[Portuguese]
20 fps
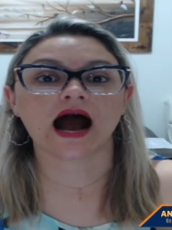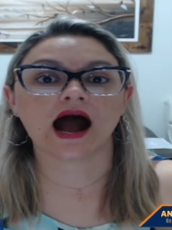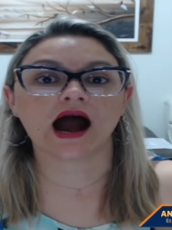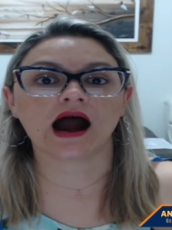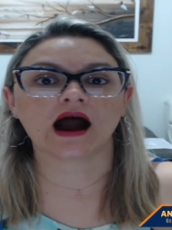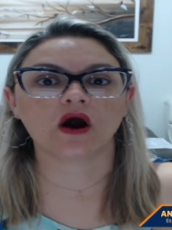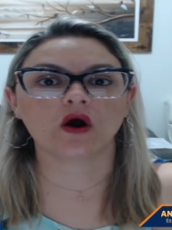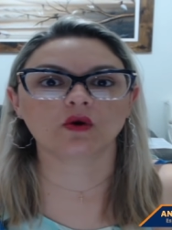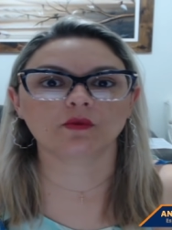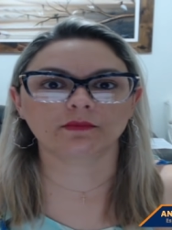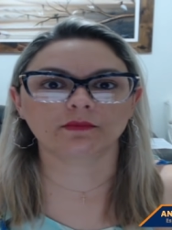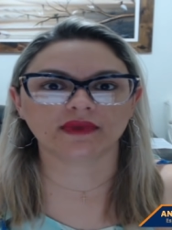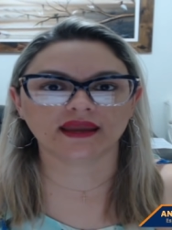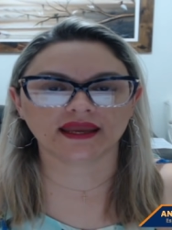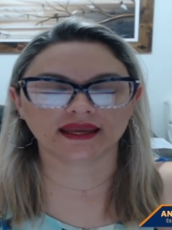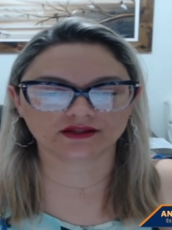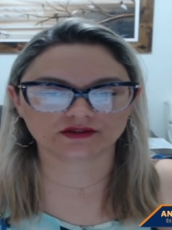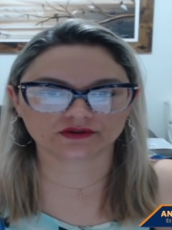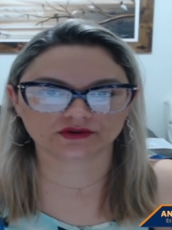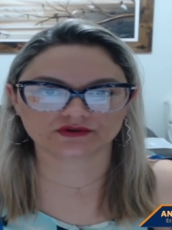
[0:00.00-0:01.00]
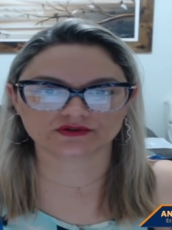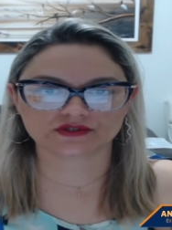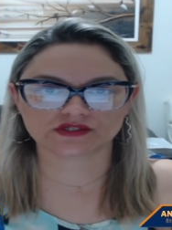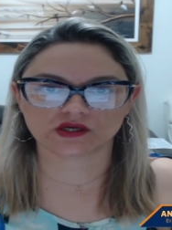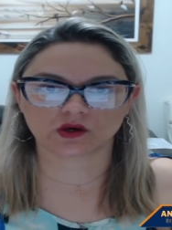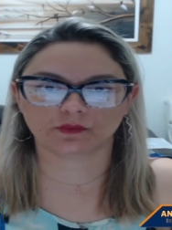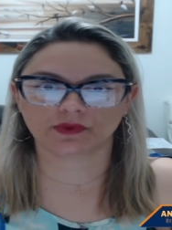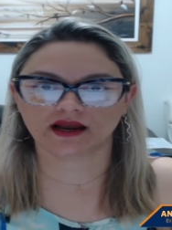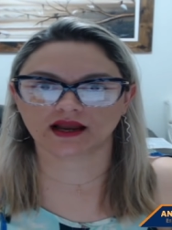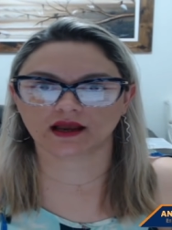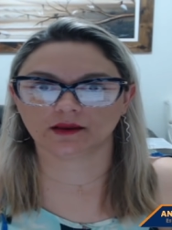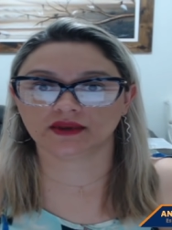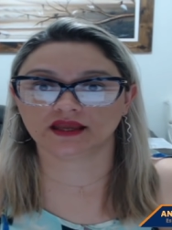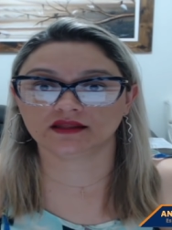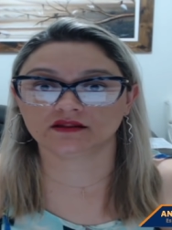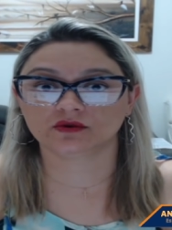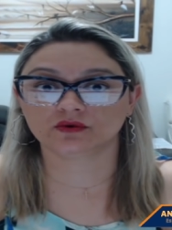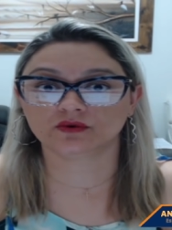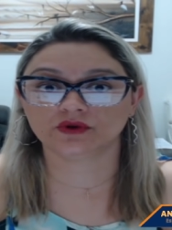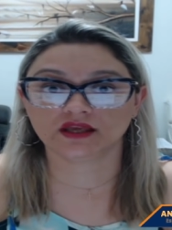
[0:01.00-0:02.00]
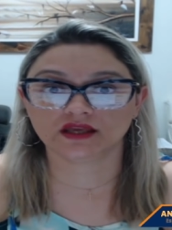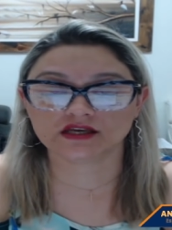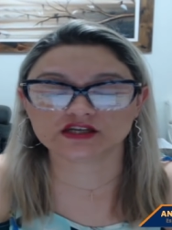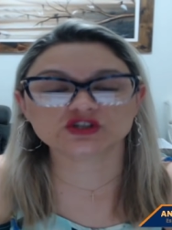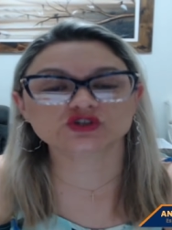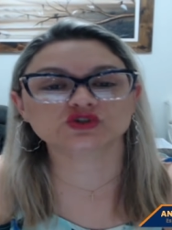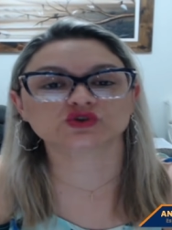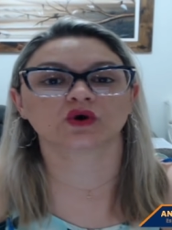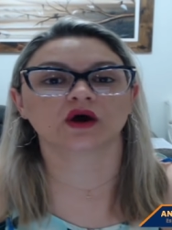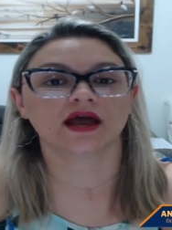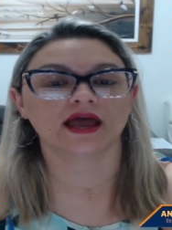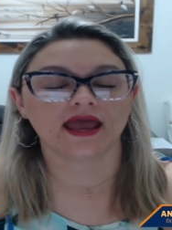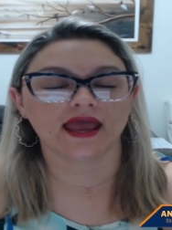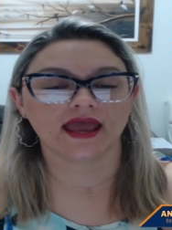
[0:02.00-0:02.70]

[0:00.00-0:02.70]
aumento no seu pagamento e isso